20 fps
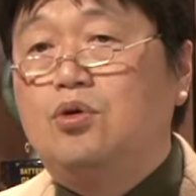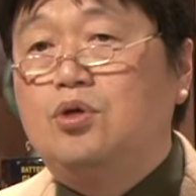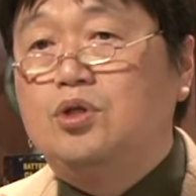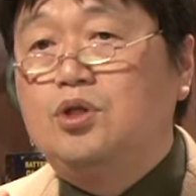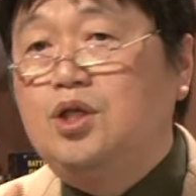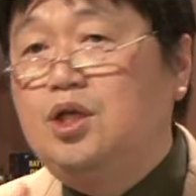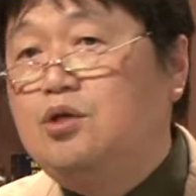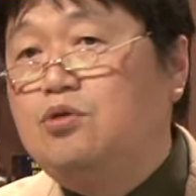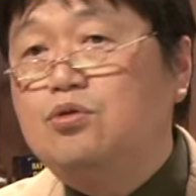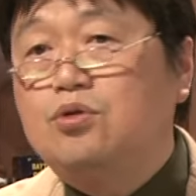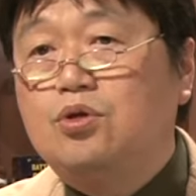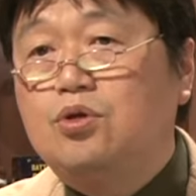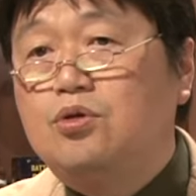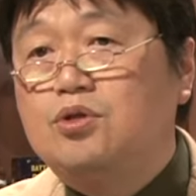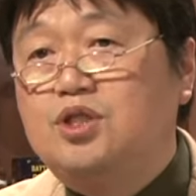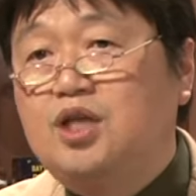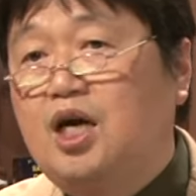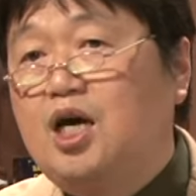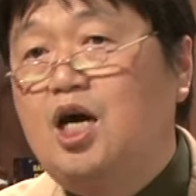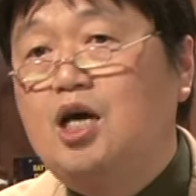と肉
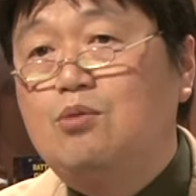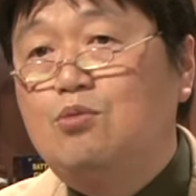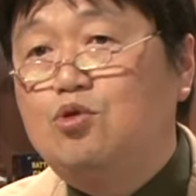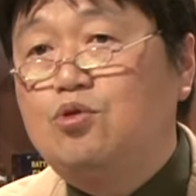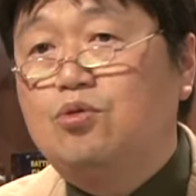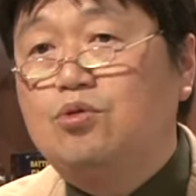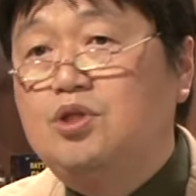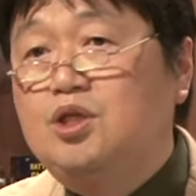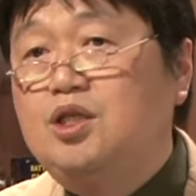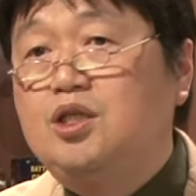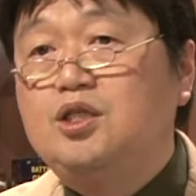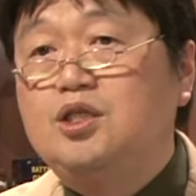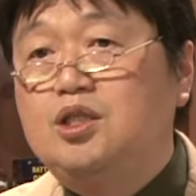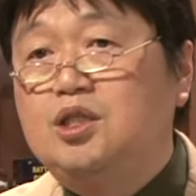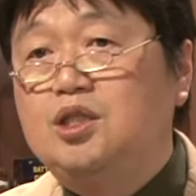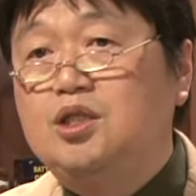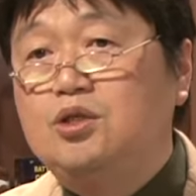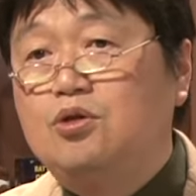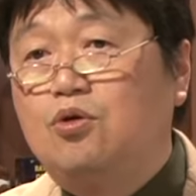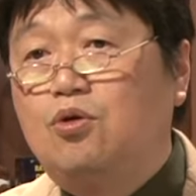とじゃがいもと人
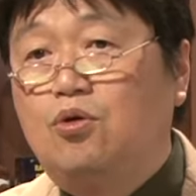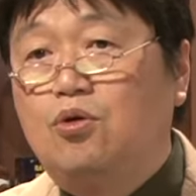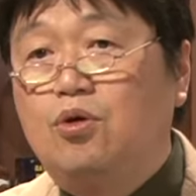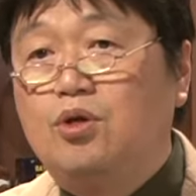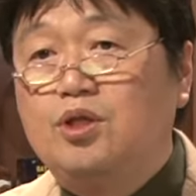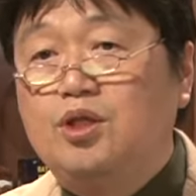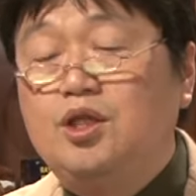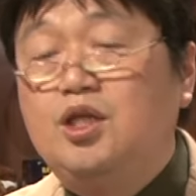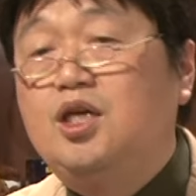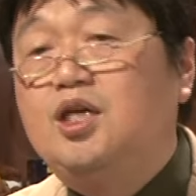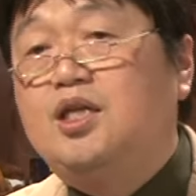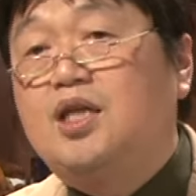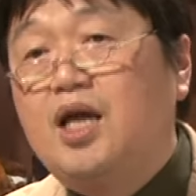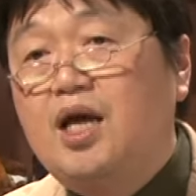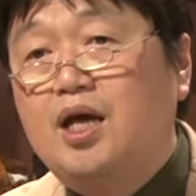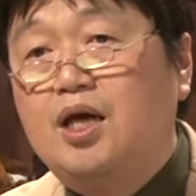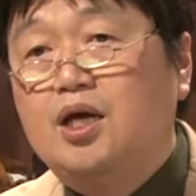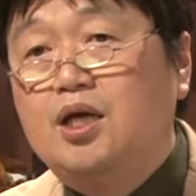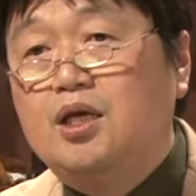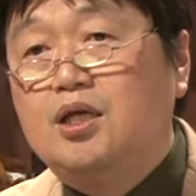参を煮
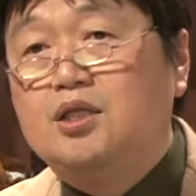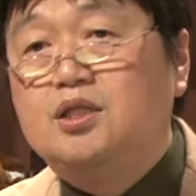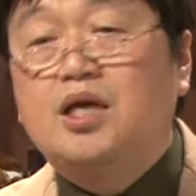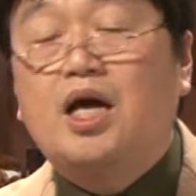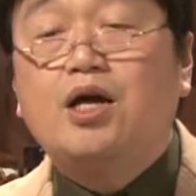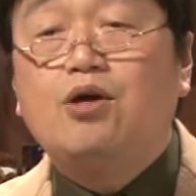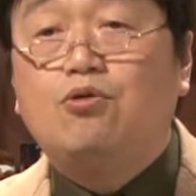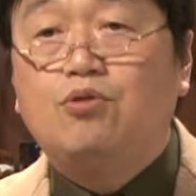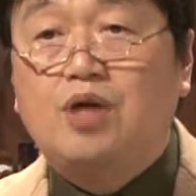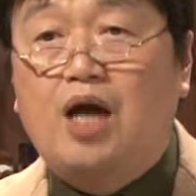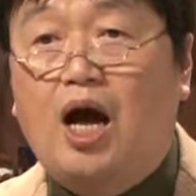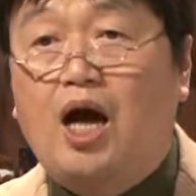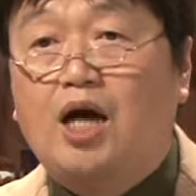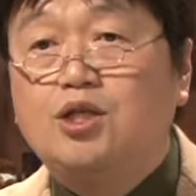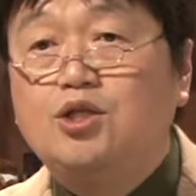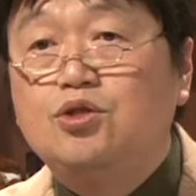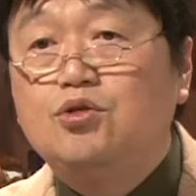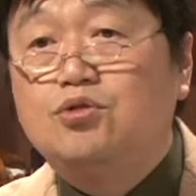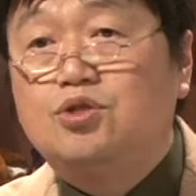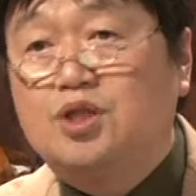て最後に
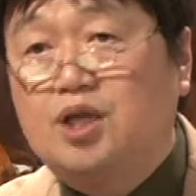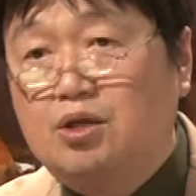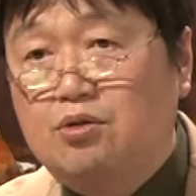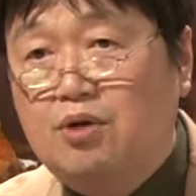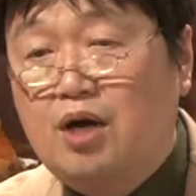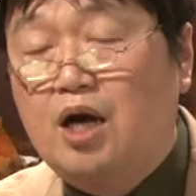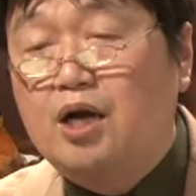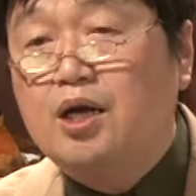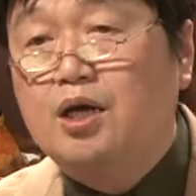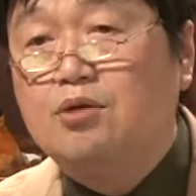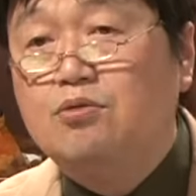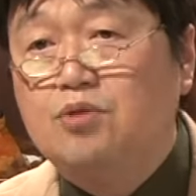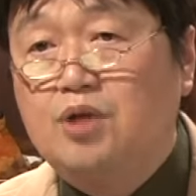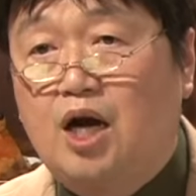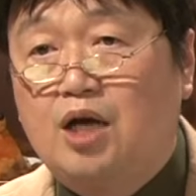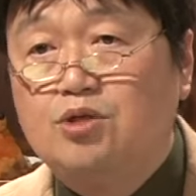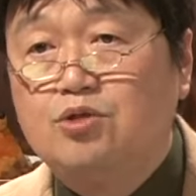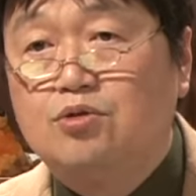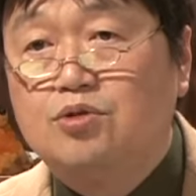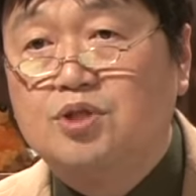味をつけるカレールーで
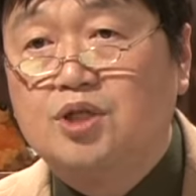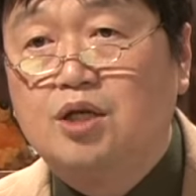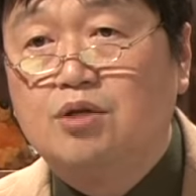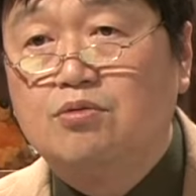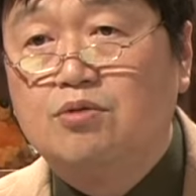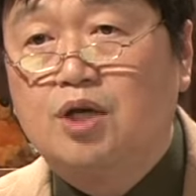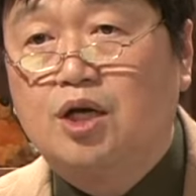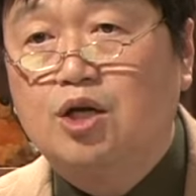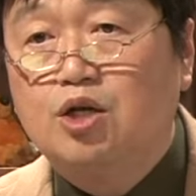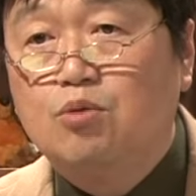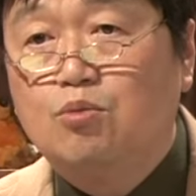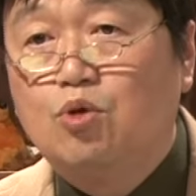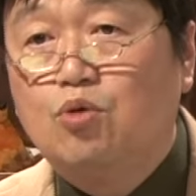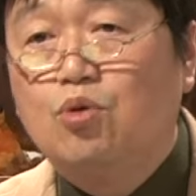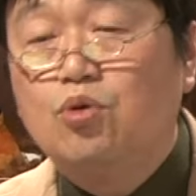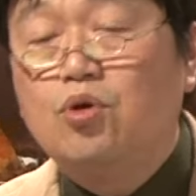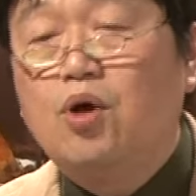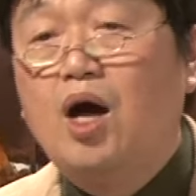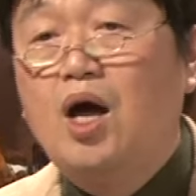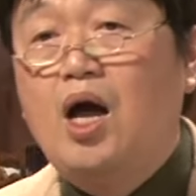味をつけるんだけども
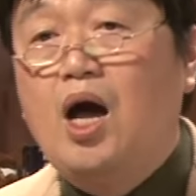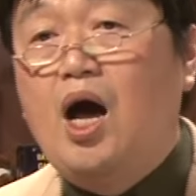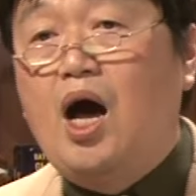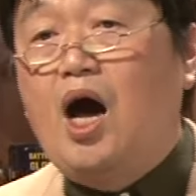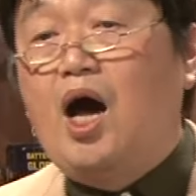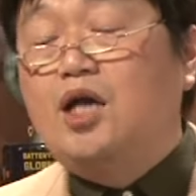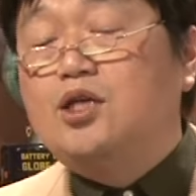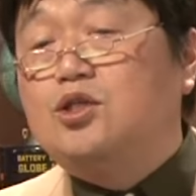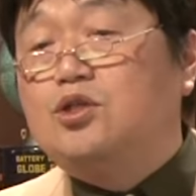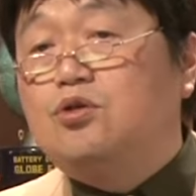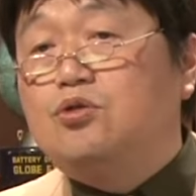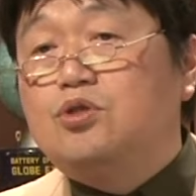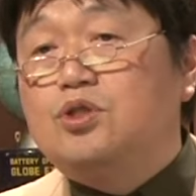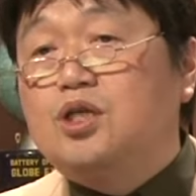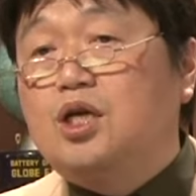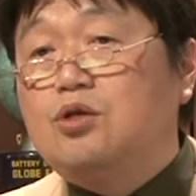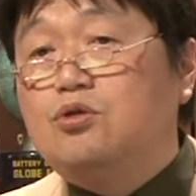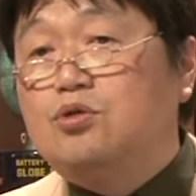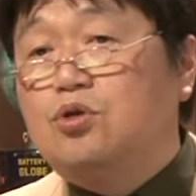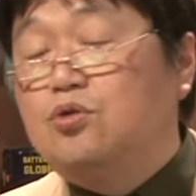この味をつ
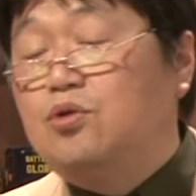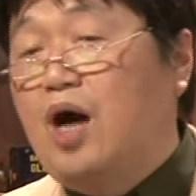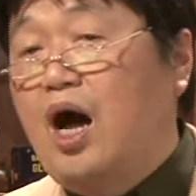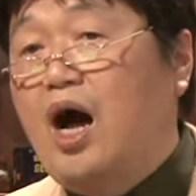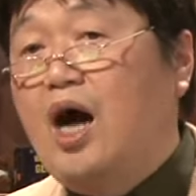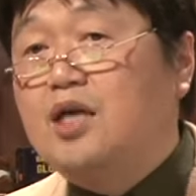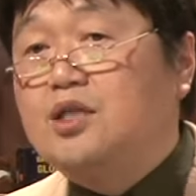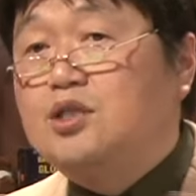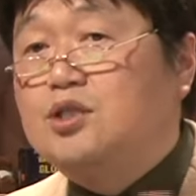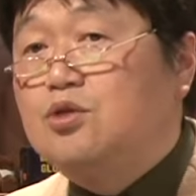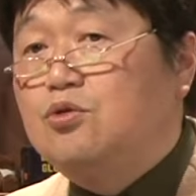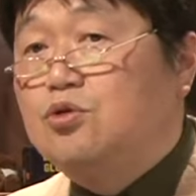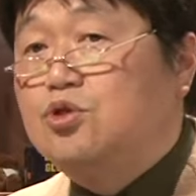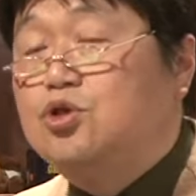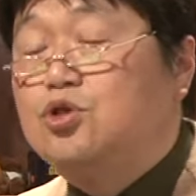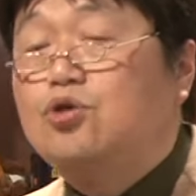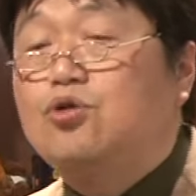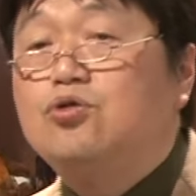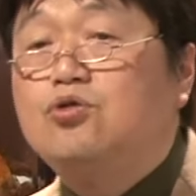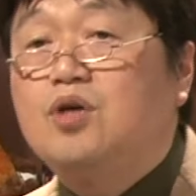けるその味を
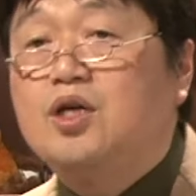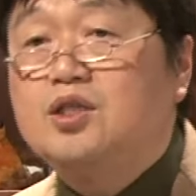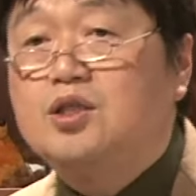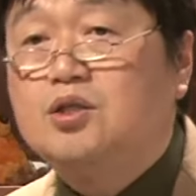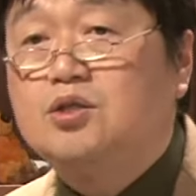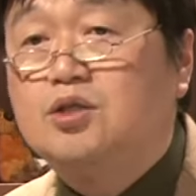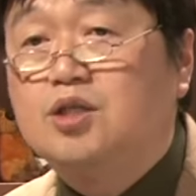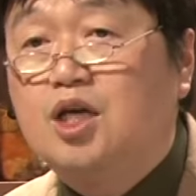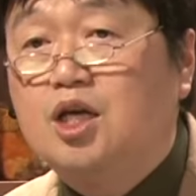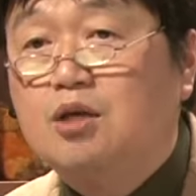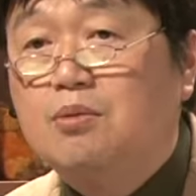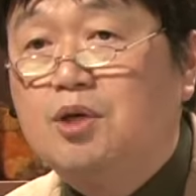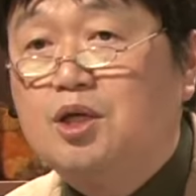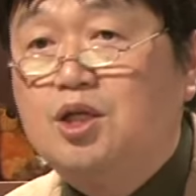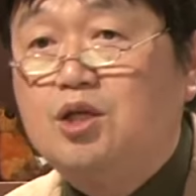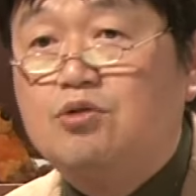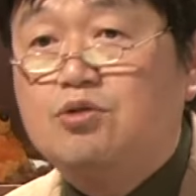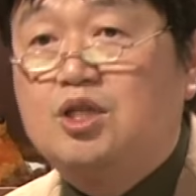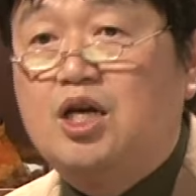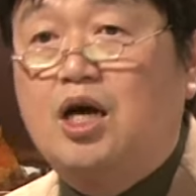醤油味につければ
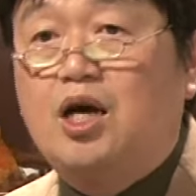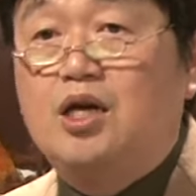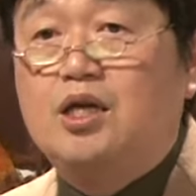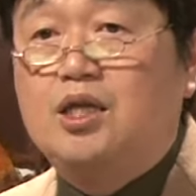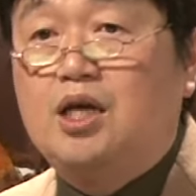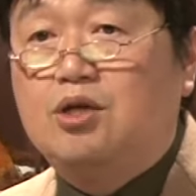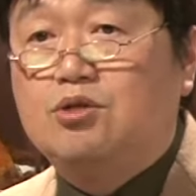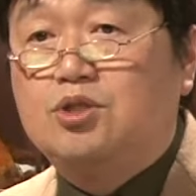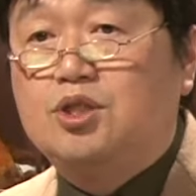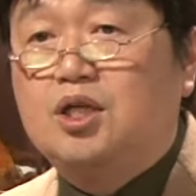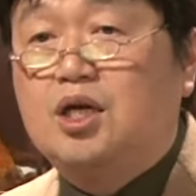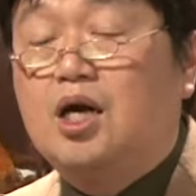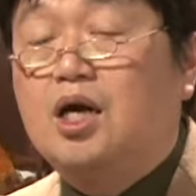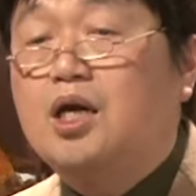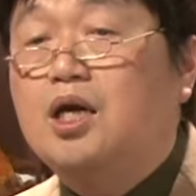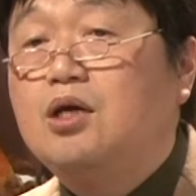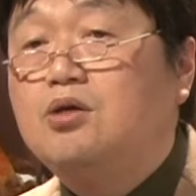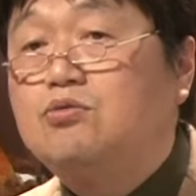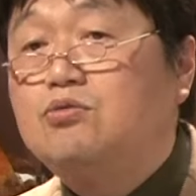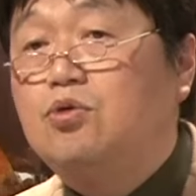肉じゃがになるし
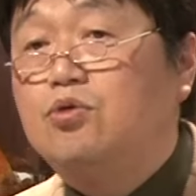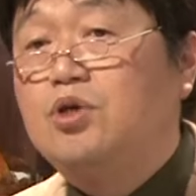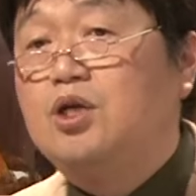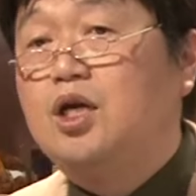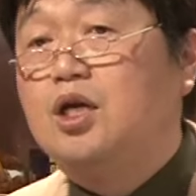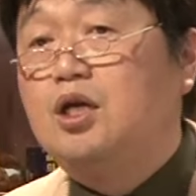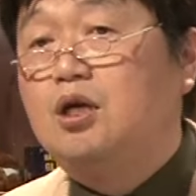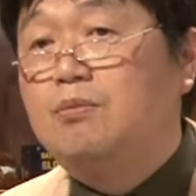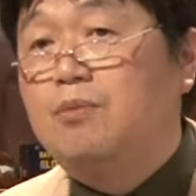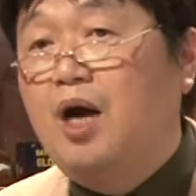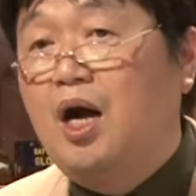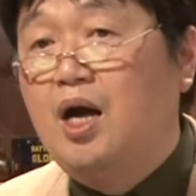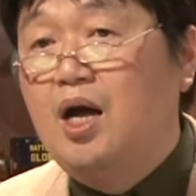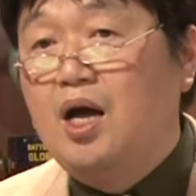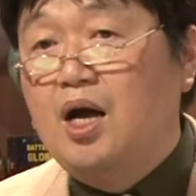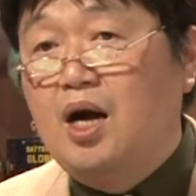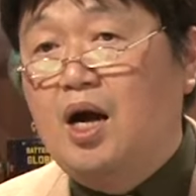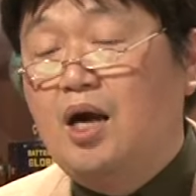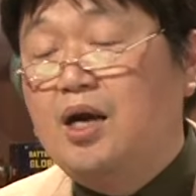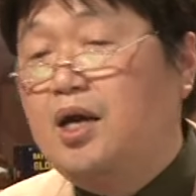カレールーを入れれば
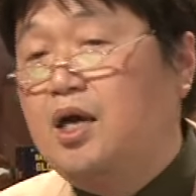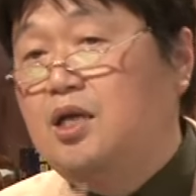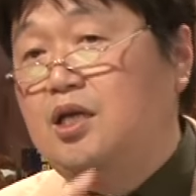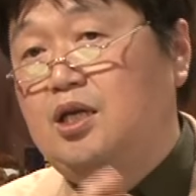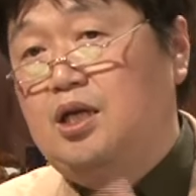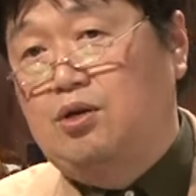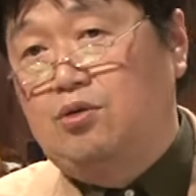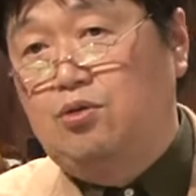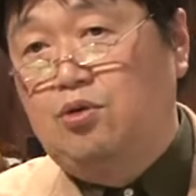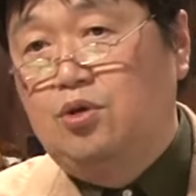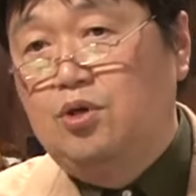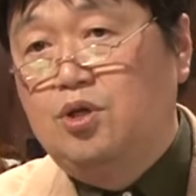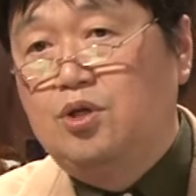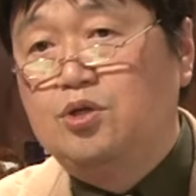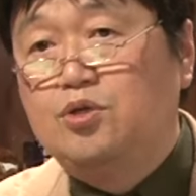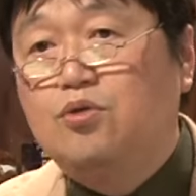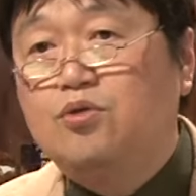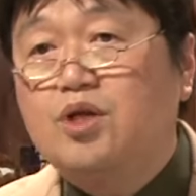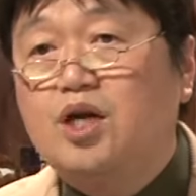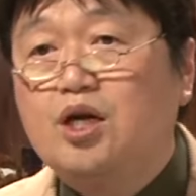カレーになると
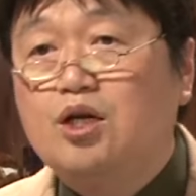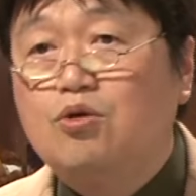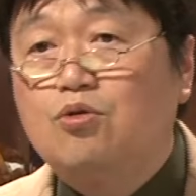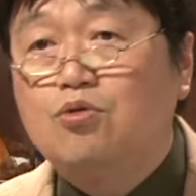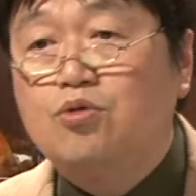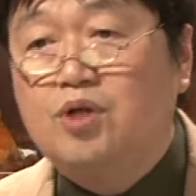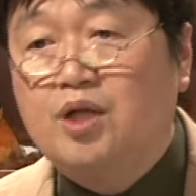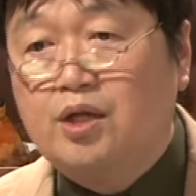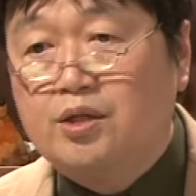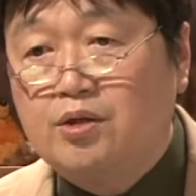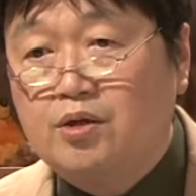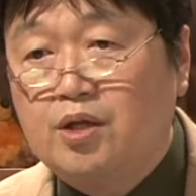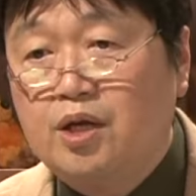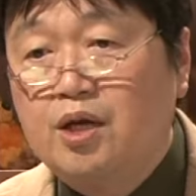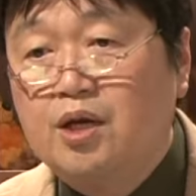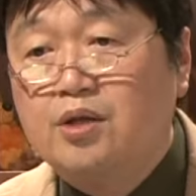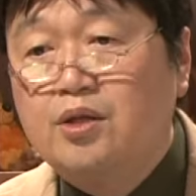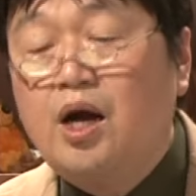そんだけのことなんだよね。